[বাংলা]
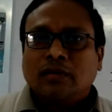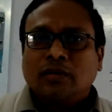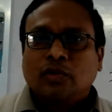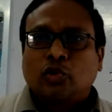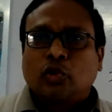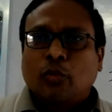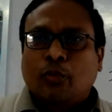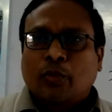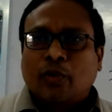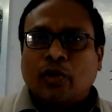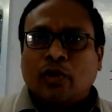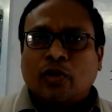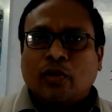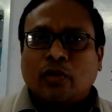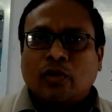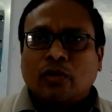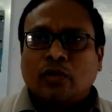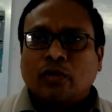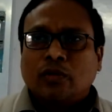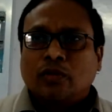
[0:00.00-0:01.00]
সুপ্রিয়
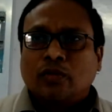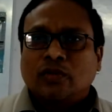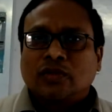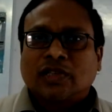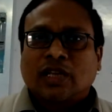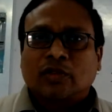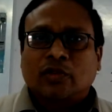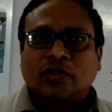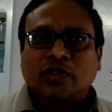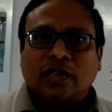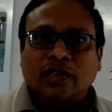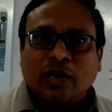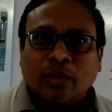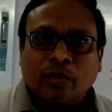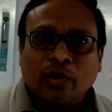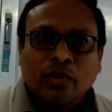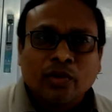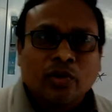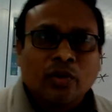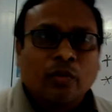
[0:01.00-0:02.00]

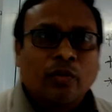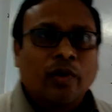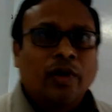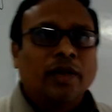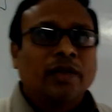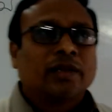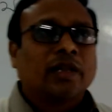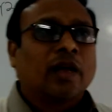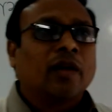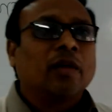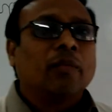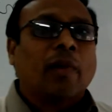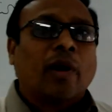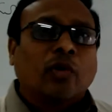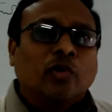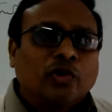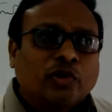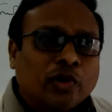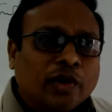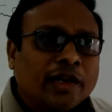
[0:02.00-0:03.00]
ছাত্রছাত্রীবৃন্দ বলি তাহলে
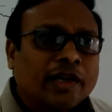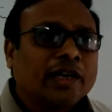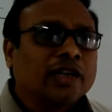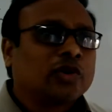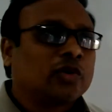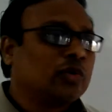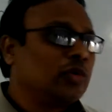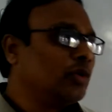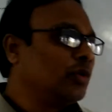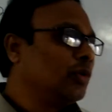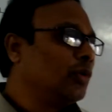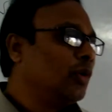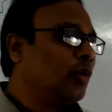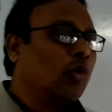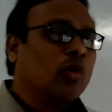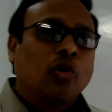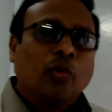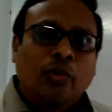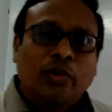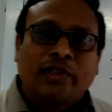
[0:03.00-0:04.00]
মানুষেরই কি শুধু
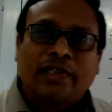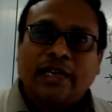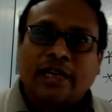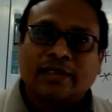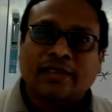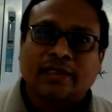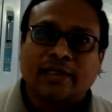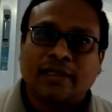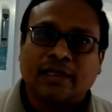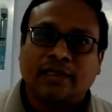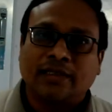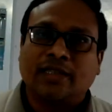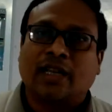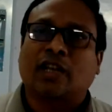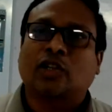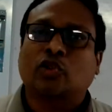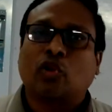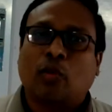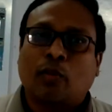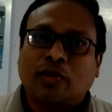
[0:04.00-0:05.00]
অনুভূতি আছে যারা
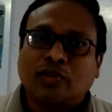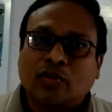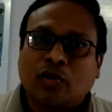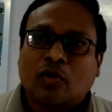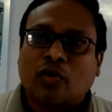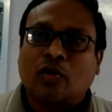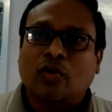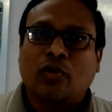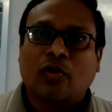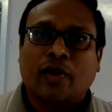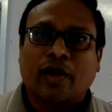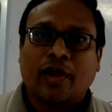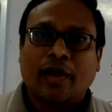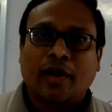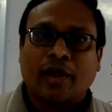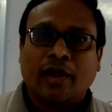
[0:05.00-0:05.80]
সমাজ গঠন করে